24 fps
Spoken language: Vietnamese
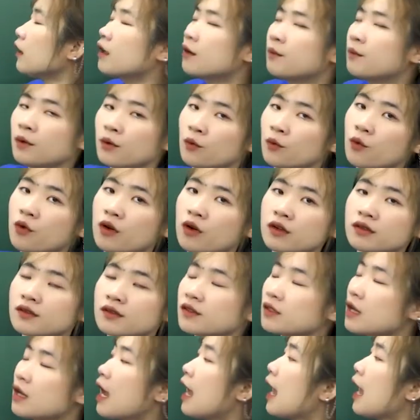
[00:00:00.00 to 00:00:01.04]
of the
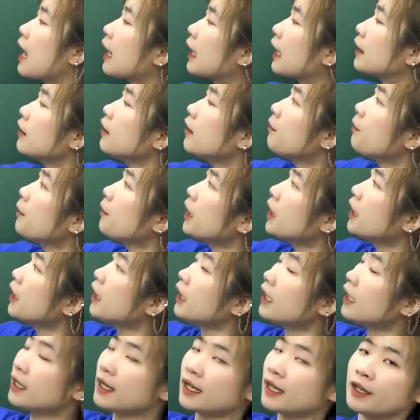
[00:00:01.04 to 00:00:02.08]
words cái từ
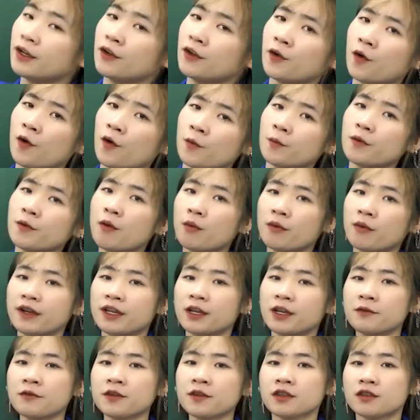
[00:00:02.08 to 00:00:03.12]
meaning này nó có đồng
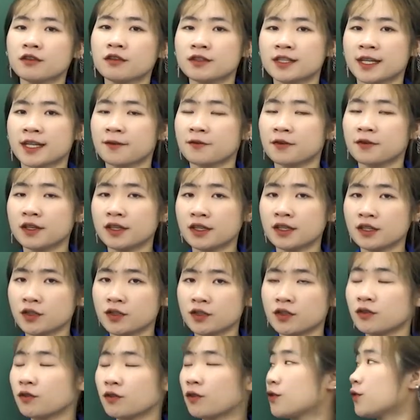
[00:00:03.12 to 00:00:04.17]
nghĩa với từ
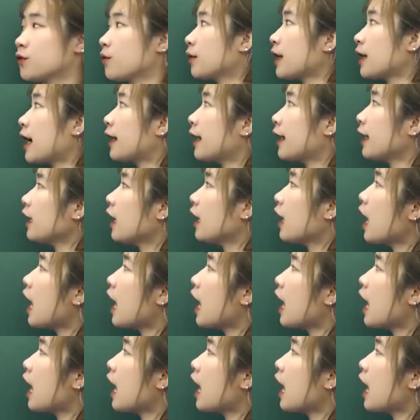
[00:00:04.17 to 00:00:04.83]
definition của chúng ta đấy